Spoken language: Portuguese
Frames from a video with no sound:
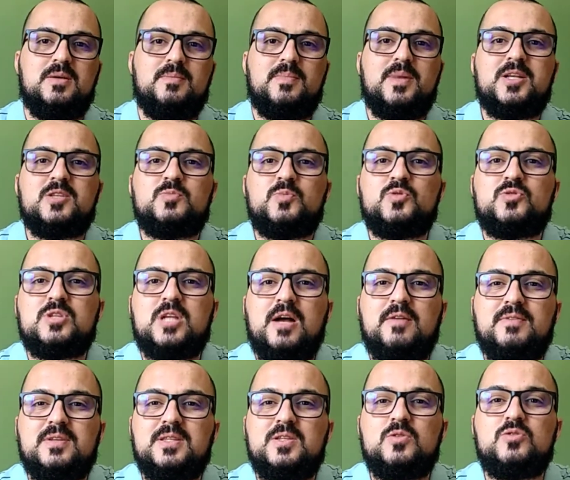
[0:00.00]
mas
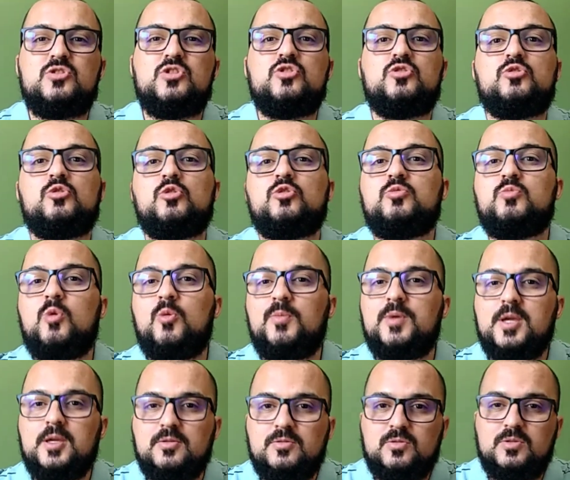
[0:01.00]
buscava Deus em todo
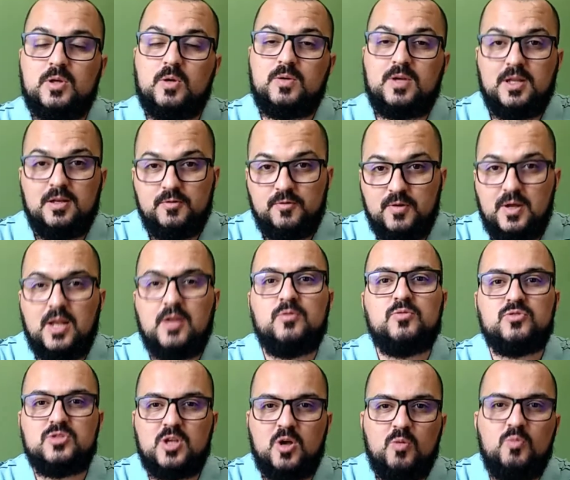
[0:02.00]
momento, que é o que ele fala
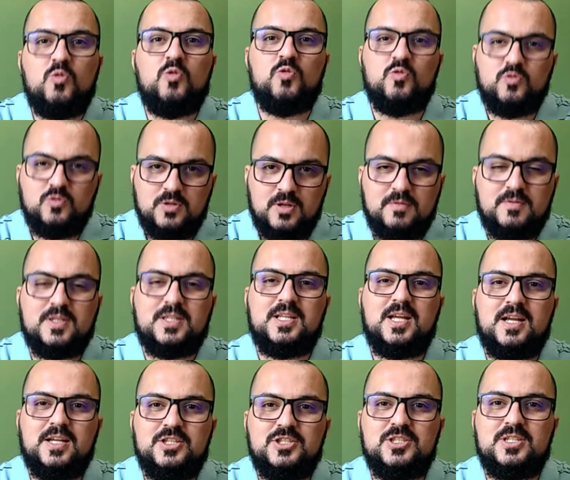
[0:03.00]
no Salmo 1, na é
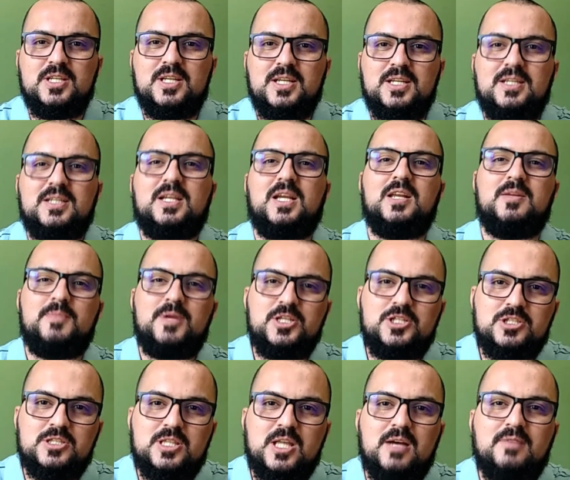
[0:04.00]
verdade, que ele
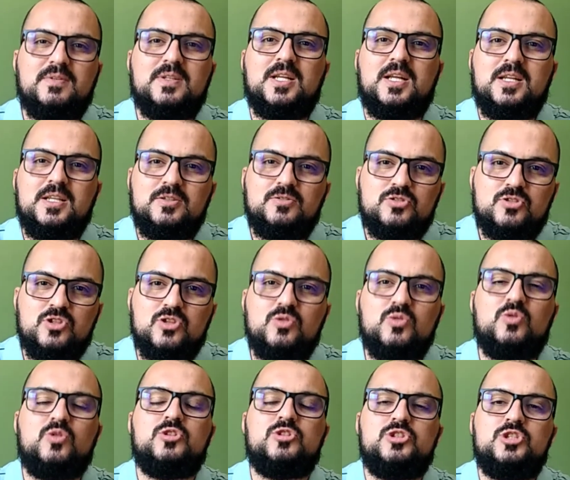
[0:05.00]
meditava na lei do
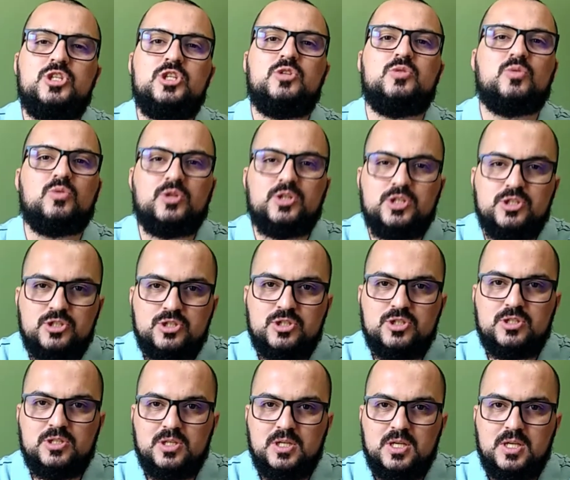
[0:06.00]
Senhor dia e
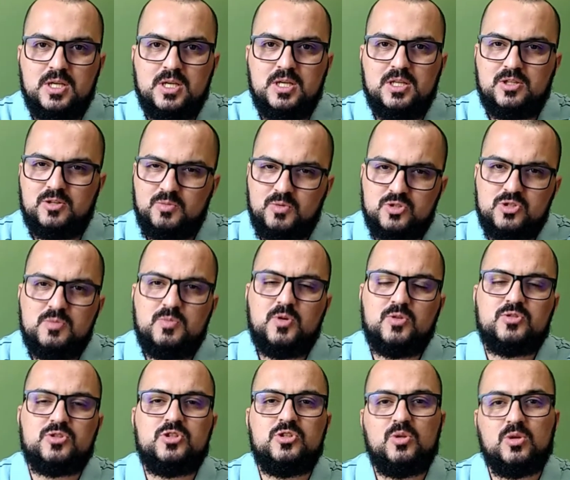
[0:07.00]
noite. Então, meus
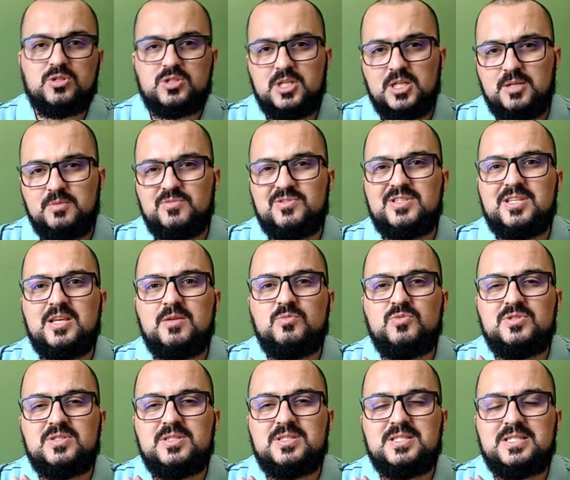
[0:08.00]
irmãos, se nós queremos
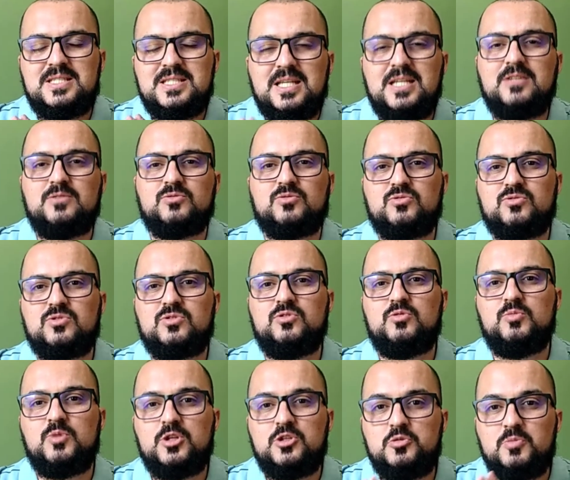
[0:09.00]
sermos santos
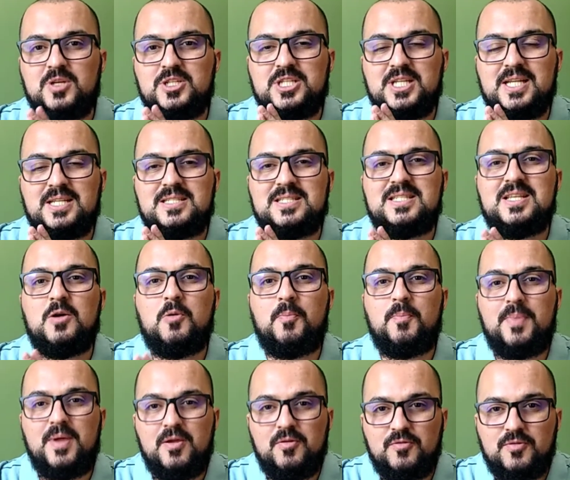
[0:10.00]
no meio de uma geração
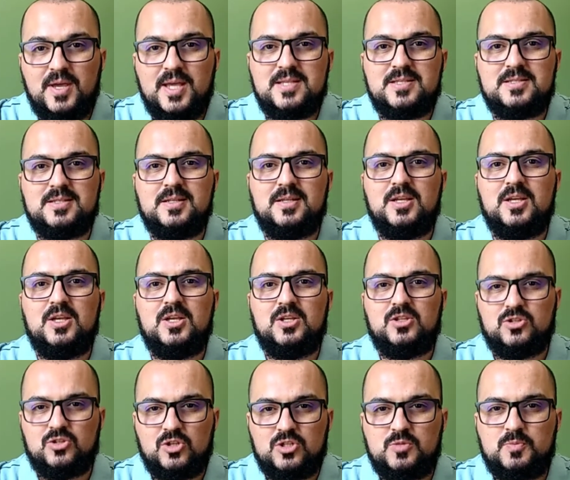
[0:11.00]
perversa,
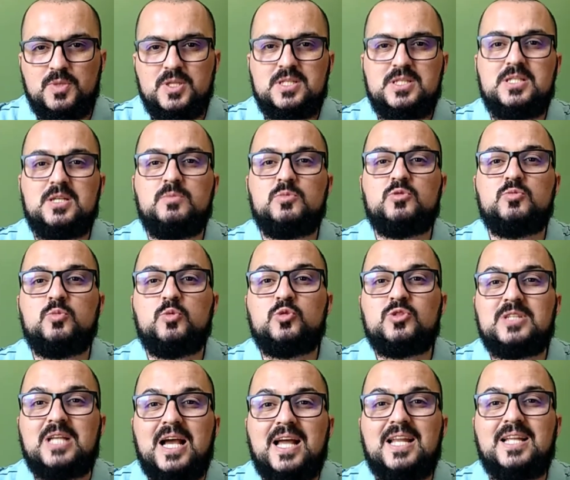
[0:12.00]
nós precisamos
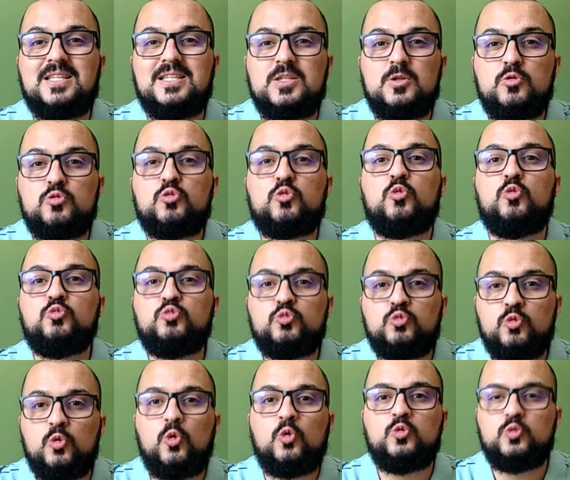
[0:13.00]
buscar a Deus com
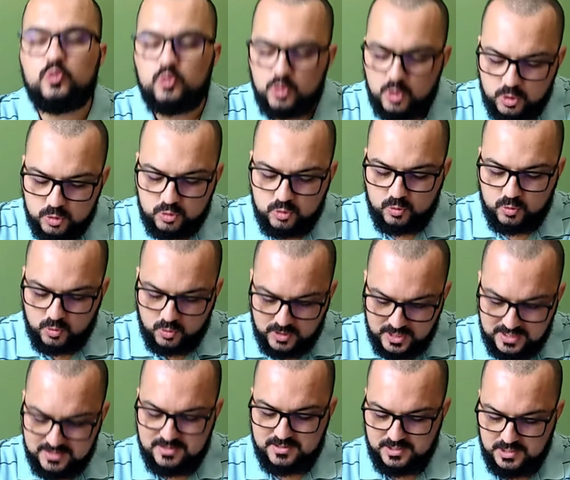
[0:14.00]
todo o nosso
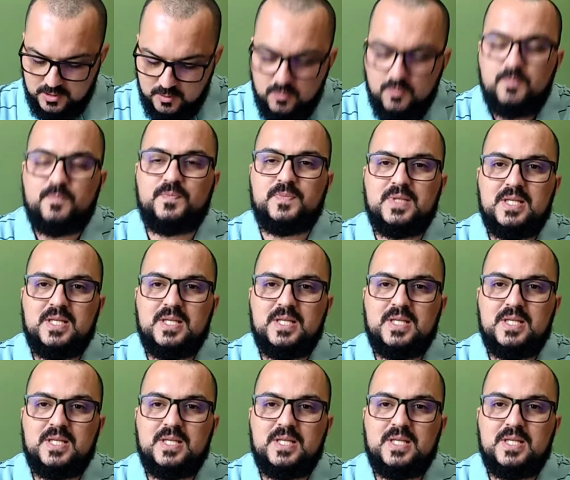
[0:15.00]
coração